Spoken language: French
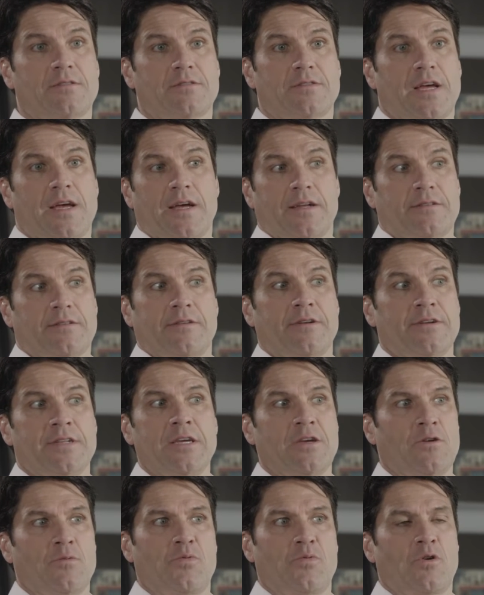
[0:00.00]
Ça
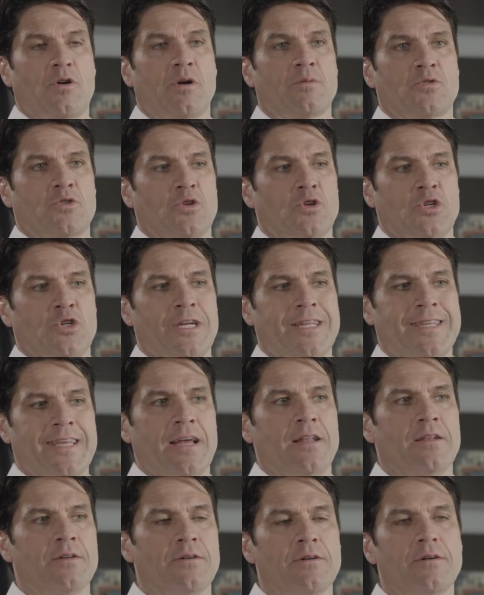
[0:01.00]
tenait un peu comme ça.
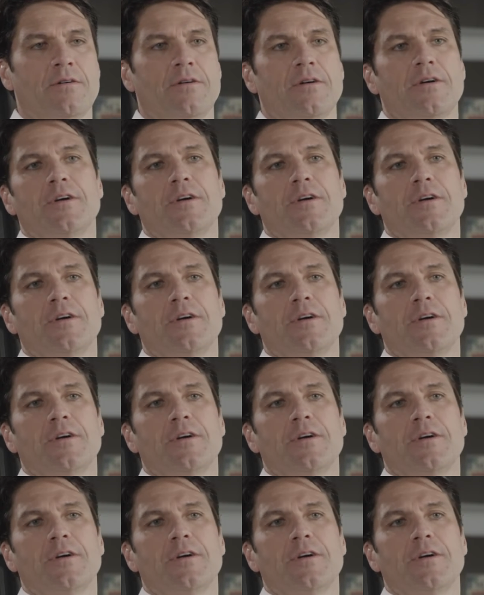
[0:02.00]
J'étais là,